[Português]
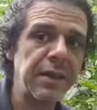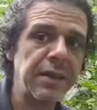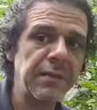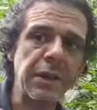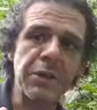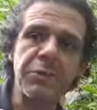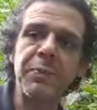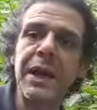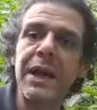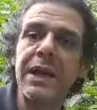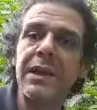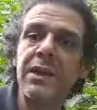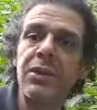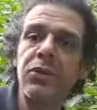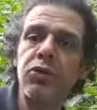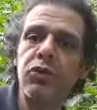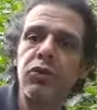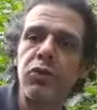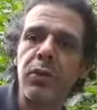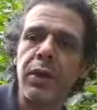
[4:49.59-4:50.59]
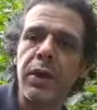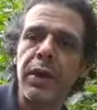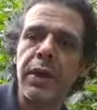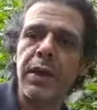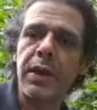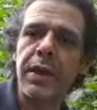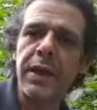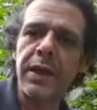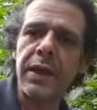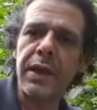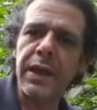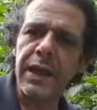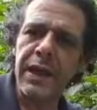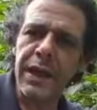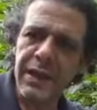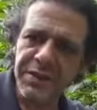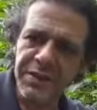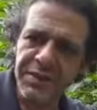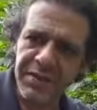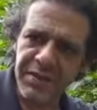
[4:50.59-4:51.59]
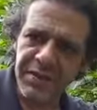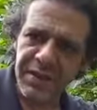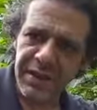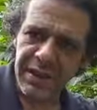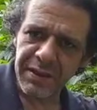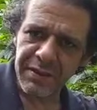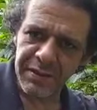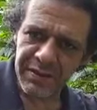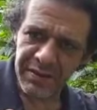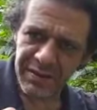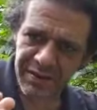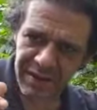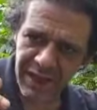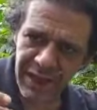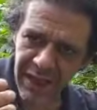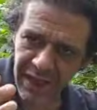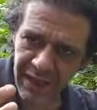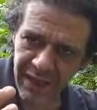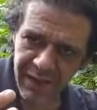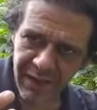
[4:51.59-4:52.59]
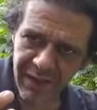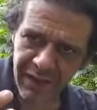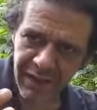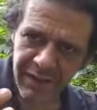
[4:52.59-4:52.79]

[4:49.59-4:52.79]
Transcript: Mas para isso, este ser,